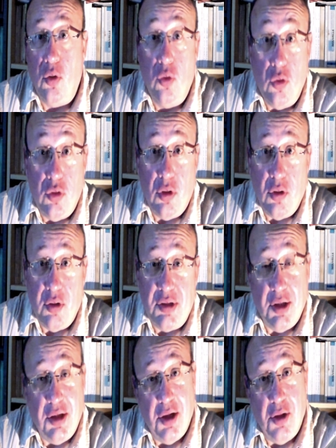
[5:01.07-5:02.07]
dans l'autre,
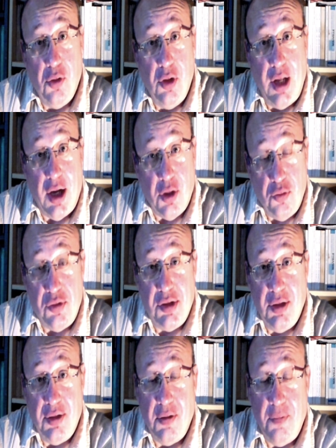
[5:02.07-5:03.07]
c'était la
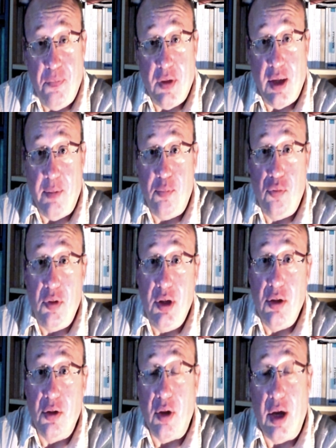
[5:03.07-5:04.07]
réussite, et
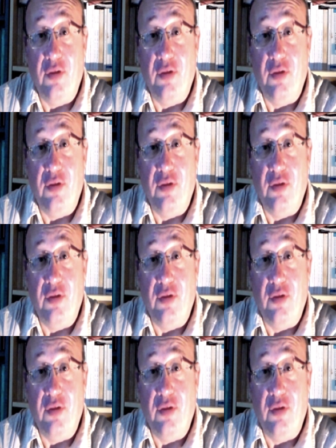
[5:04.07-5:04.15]
puis